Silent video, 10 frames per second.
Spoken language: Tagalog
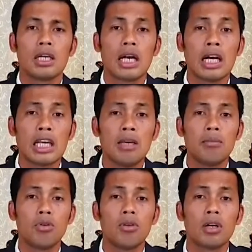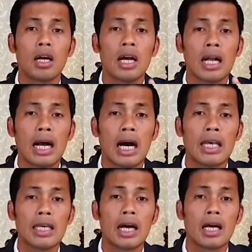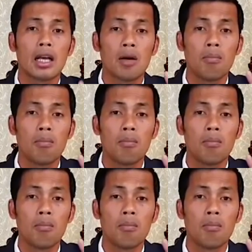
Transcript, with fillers: nga ang imong kahayag